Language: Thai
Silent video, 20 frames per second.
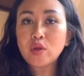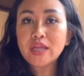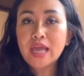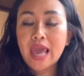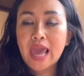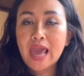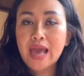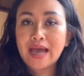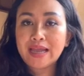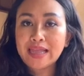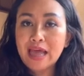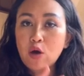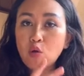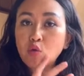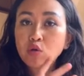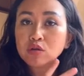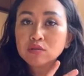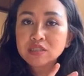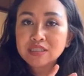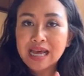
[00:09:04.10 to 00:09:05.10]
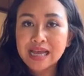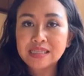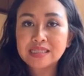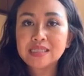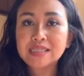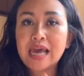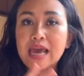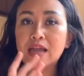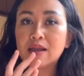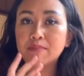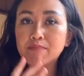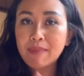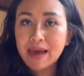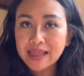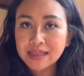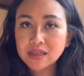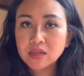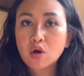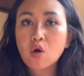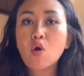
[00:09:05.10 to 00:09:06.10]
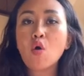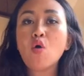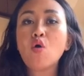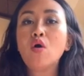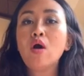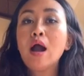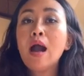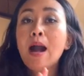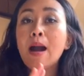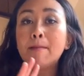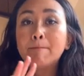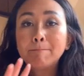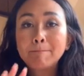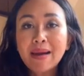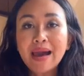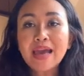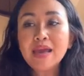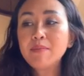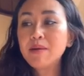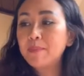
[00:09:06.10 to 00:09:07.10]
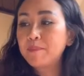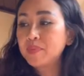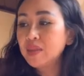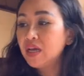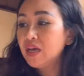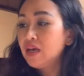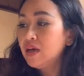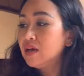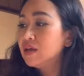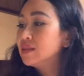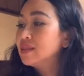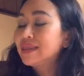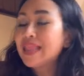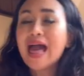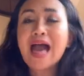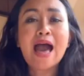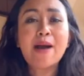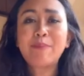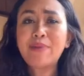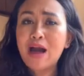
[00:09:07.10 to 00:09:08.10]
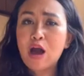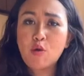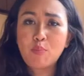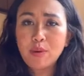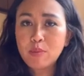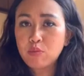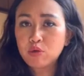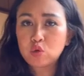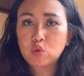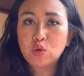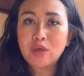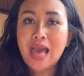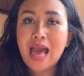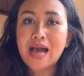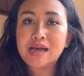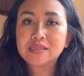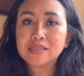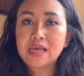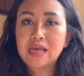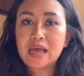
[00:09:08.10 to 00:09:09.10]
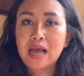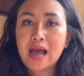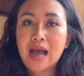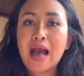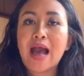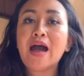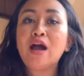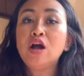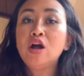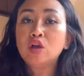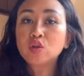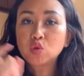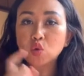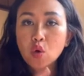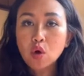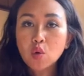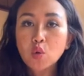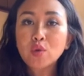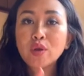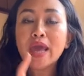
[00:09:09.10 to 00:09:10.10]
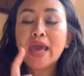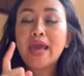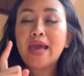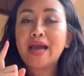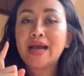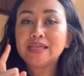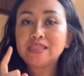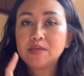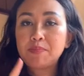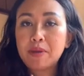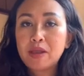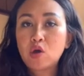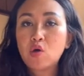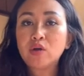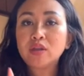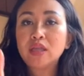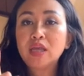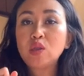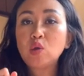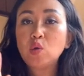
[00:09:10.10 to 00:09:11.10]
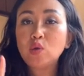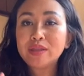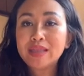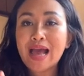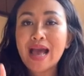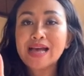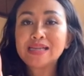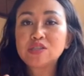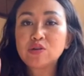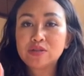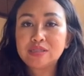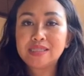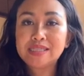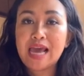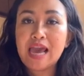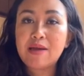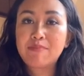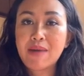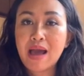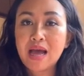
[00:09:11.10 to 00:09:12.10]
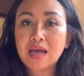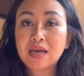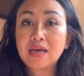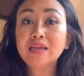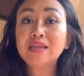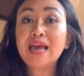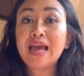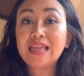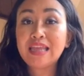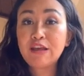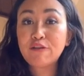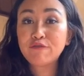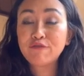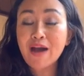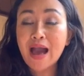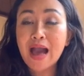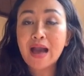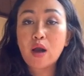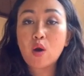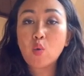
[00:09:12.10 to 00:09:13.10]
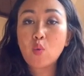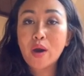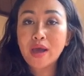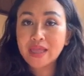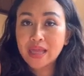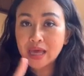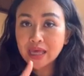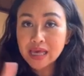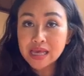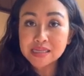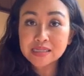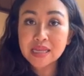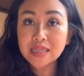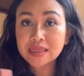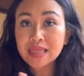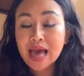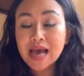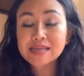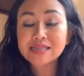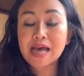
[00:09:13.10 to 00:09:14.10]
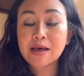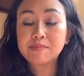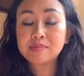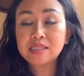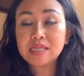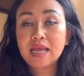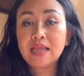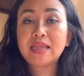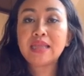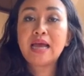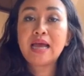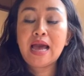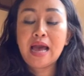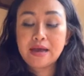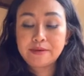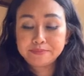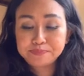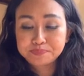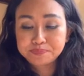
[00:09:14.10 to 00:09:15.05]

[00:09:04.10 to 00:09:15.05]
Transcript: ณเองอะถ้าคุณชัดเจนมั่นคงไม่แบบตามเขาไปหมดทุกอย่างสิ่งอะค่ะตัวคุณเองอะจะเป็นคนที่ดูน่าสนใจมากขึ้นอันนี้ฝากเอาไว้นะขีดเส้นใต้สามเส้นนะคะ